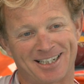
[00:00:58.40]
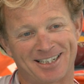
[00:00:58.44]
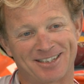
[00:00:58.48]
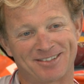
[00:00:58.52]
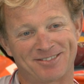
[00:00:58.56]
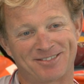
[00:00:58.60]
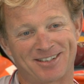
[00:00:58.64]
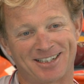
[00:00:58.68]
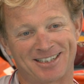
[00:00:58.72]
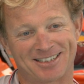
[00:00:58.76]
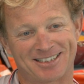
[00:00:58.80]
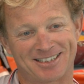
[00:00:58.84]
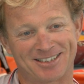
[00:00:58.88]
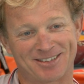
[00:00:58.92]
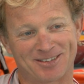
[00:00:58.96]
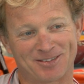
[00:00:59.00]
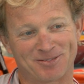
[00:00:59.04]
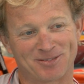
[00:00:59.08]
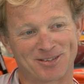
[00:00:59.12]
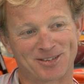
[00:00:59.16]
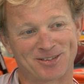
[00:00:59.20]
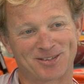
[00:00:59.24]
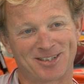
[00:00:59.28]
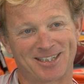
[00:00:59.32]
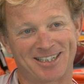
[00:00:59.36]
des voiles qui ont
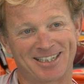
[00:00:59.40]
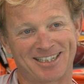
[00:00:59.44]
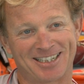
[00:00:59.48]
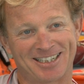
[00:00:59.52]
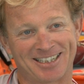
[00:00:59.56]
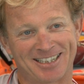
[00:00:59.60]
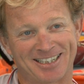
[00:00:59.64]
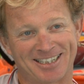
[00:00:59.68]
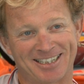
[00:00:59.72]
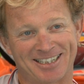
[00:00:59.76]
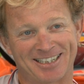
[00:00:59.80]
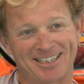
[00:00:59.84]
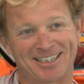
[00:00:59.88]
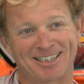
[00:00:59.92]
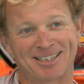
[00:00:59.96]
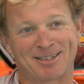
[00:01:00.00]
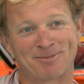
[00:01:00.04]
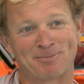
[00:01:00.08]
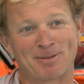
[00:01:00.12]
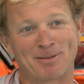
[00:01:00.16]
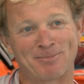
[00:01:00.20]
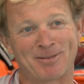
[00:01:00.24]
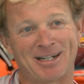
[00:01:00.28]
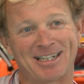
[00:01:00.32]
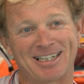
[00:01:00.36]
besoin de
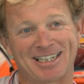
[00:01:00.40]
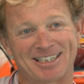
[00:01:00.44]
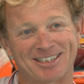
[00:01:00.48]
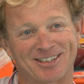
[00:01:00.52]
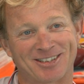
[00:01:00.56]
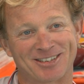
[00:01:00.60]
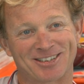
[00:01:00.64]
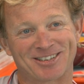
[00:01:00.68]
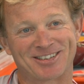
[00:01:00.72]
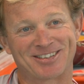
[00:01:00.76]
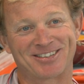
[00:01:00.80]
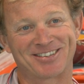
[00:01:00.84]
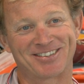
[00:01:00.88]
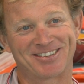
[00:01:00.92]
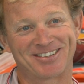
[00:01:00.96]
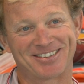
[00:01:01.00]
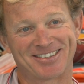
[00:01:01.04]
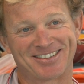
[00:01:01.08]
pas mal d'attention